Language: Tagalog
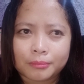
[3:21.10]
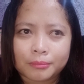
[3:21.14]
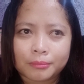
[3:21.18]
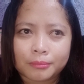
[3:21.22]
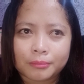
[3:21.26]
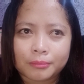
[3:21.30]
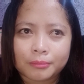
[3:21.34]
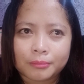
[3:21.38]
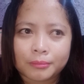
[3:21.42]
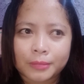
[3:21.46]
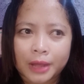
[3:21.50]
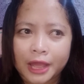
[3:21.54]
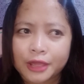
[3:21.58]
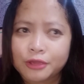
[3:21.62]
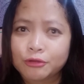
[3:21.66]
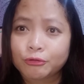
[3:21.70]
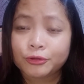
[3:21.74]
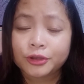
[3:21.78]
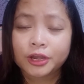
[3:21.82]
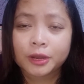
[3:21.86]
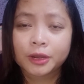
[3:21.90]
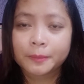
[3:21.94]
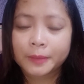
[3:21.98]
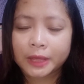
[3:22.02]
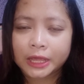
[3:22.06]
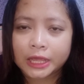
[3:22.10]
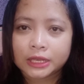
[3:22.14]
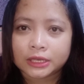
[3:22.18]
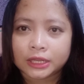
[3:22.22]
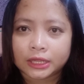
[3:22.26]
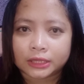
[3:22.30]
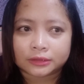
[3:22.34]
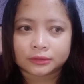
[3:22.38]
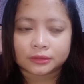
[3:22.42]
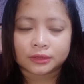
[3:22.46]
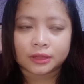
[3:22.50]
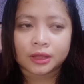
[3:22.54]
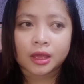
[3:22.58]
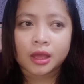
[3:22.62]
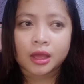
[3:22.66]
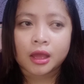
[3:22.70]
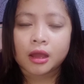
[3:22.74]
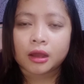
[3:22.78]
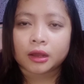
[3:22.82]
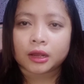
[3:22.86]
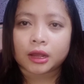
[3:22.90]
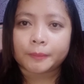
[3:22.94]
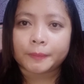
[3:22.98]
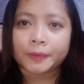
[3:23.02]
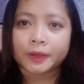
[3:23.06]
Ayoko nang mainit.
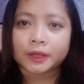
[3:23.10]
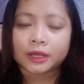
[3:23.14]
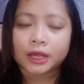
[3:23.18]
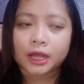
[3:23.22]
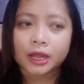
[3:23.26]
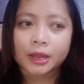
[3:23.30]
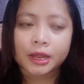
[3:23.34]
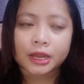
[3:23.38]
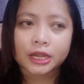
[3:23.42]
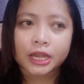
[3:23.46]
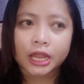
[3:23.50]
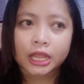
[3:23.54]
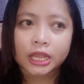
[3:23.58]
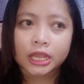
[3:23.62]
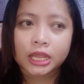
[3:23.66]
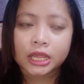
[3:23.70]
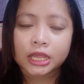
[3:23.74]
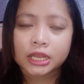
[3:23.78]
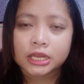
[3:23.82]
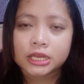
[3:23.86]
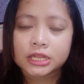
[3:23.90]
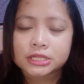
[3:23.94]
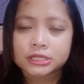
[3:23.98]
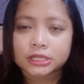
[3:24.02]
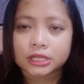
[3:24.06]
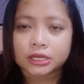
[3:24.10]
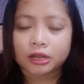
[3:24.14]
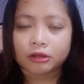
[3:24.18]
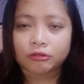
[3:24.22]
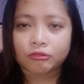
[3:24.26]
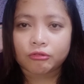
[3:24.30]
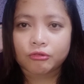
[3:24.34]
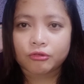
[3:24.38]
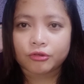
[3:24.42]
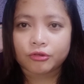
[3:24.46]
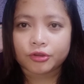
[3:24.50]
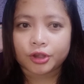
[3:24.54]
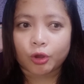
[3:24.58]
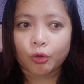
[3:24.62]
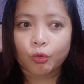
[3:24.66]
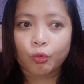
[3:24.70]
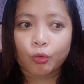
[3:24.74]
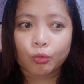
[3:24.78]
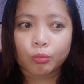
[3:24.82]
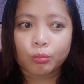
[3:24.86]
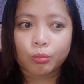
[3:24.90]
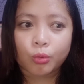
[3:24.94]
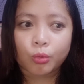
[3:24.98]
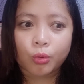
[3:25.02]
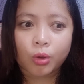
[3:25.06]
Kapag ka naiinitan ako,
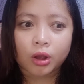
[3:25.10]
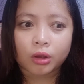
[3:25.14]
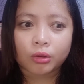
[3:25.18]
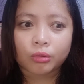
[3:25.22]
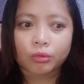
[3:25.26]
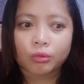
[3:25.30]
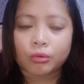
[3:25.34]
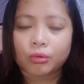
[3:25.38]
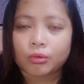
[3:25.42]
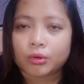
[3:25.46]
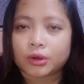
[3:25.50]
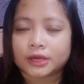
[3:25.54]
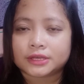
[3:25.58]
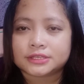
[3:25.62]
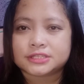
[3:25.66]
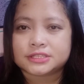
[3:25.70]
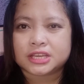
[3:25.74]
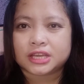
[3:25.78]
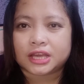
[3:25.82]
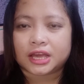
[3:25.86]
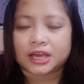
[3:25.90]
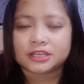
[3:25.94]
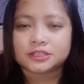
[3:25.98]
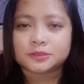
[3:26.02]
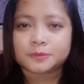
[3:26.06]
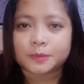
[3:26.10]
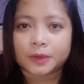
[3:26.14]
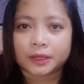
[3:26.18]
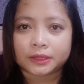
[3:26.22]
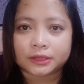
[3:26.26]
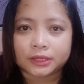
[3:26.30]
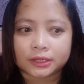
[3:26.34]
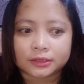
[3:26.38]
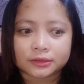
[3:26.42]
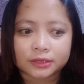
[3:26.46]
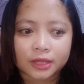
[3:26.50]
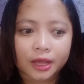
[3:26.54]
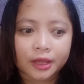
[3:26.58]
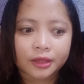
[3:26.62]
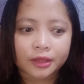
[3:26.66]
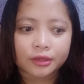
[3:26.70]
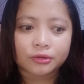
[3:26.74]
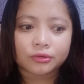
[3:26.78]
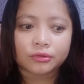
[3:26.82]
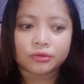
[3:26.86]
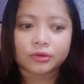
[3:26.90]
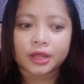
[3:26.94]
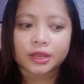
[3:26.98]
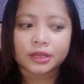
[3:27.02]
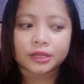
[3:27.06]
nauubo ako kasi nga asthmatic tayo,
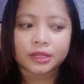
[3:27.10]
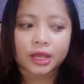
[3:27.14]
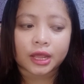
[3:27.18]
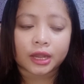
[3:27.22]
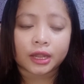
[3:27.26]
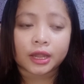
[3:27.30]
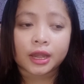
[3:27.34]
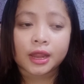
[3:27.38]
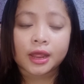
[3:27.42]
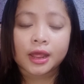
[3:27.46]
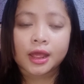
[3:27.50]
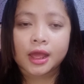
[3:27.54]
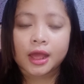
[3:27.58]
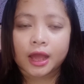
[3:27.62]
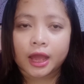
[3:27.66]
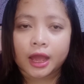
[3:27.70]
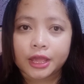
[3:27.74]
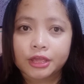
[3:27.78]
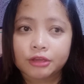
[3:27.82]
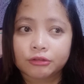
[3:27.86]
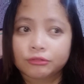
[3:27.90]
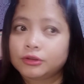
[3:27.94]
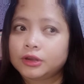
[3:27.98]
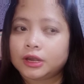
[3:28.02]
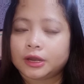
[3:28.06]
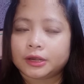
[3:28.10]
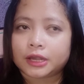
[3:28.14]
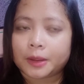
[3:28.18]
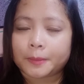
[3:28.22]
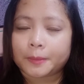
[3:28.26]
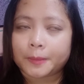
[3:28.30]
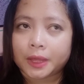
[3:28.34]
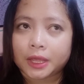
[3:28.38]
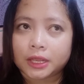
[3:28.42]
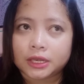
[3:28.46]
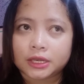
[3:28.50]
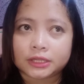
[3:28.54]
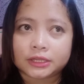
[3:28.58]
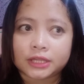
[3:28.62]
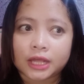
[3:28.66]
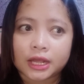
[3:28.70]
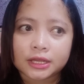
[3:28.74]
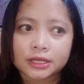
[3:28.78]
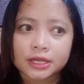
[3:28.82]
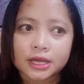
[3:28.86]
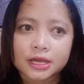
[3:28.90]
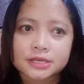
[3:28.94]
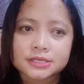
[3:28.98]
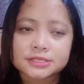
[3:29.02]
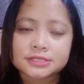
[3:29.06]
ganyan. Ayoko lang nang mainit
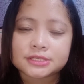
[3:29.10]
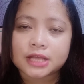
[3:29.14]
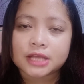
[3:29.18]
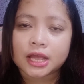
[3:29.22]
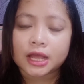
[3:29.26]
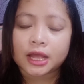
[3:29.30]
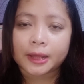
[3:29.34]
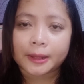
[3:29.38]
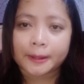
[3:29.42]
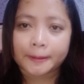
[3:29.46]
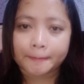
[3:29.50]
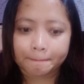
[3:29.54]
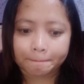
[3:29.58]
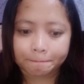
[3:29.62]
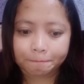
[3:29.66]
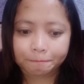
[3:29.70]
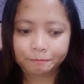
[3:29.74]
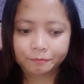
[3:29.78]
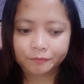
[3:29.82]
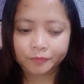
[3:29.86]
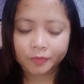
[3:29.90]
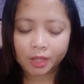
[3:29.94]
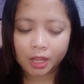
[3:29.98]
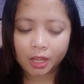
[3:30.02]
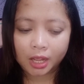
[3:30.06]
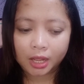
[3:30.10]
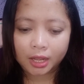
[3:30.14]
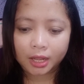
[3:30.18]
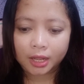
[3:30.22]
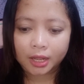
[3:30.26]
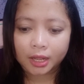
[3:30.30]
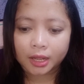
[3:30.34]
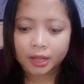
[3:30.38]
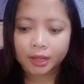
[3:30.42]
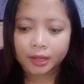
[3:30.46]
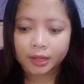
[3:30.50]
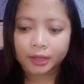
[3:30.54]
hanggang sa uh,